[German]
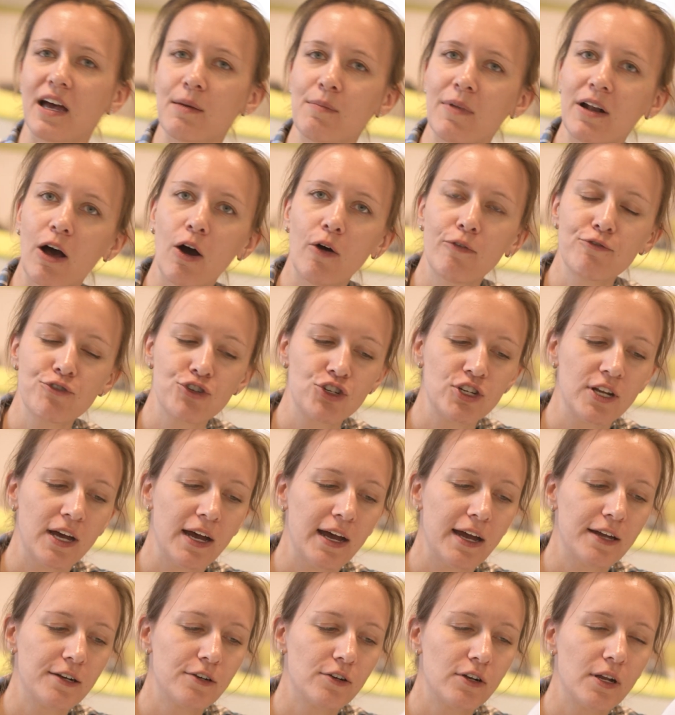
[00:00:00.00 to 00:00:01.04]
einmal
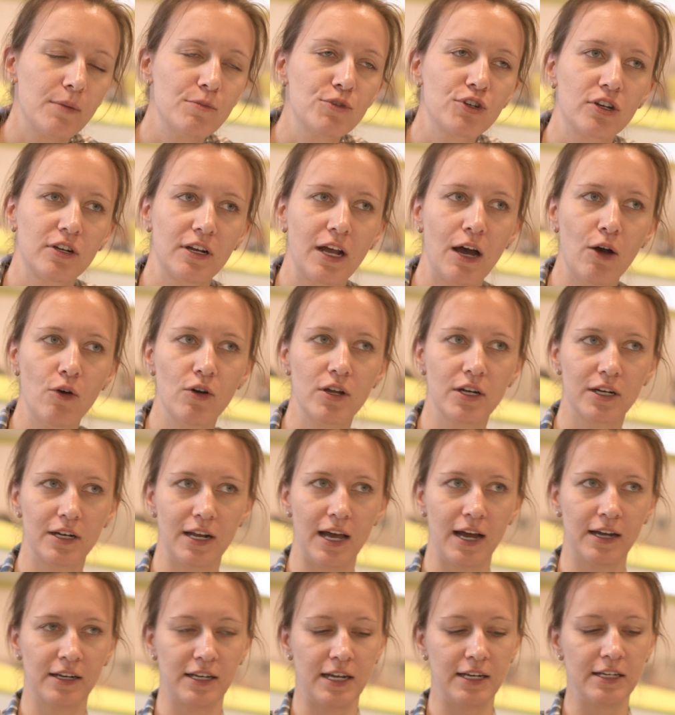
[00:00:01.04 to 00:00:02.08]
aufschneiden, nämlich genau
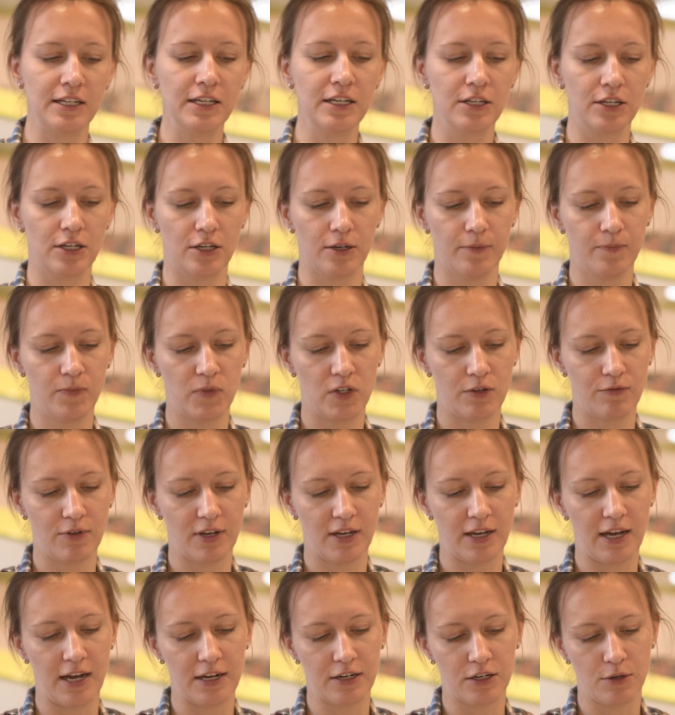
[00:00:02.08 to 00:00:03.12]
entlang der Linie, die wir
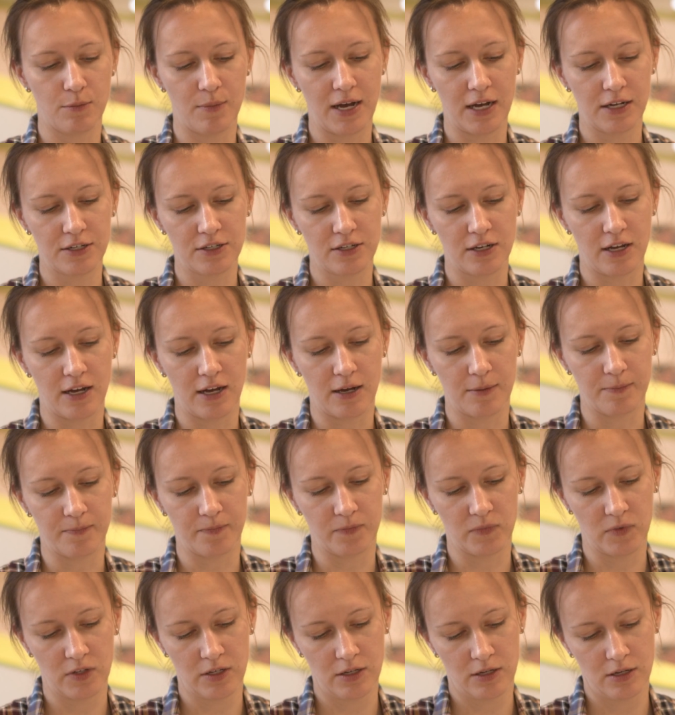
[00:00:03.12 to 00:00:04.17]
gerade gemacht
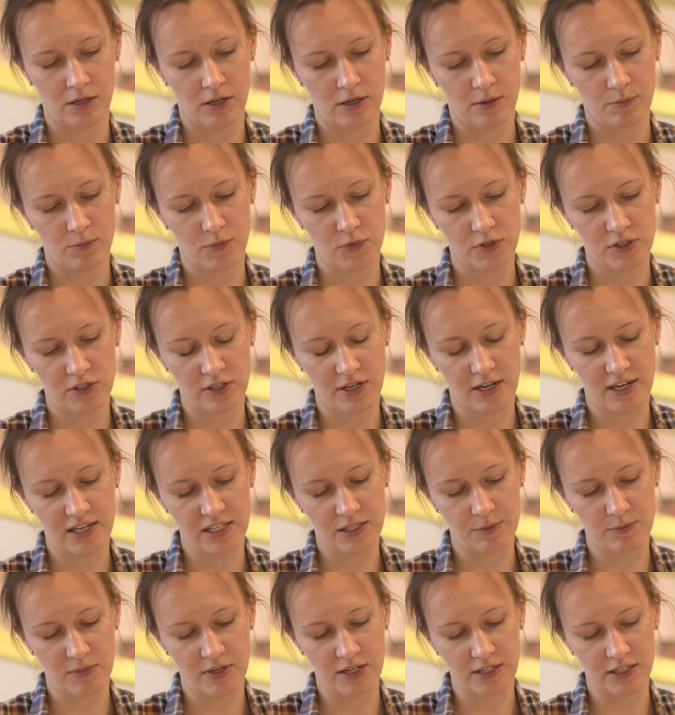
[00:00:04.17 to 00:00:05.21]
haben. Müsst ihr
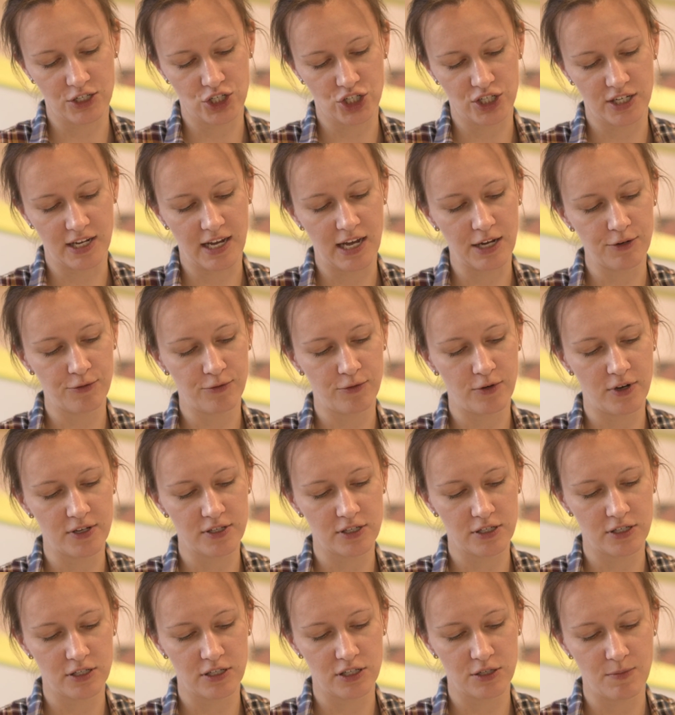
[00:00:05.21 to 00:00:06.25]
erstmal den Start
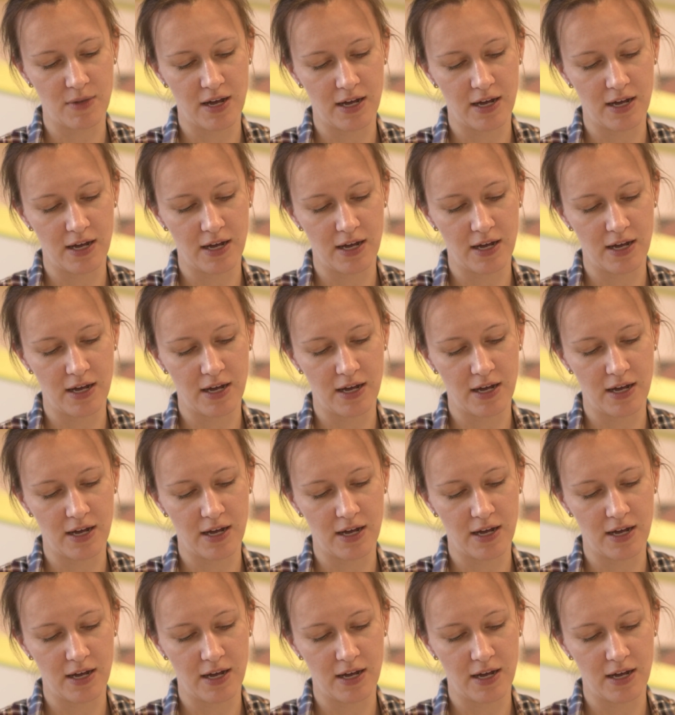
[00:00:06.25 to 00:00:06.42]
vorsichtig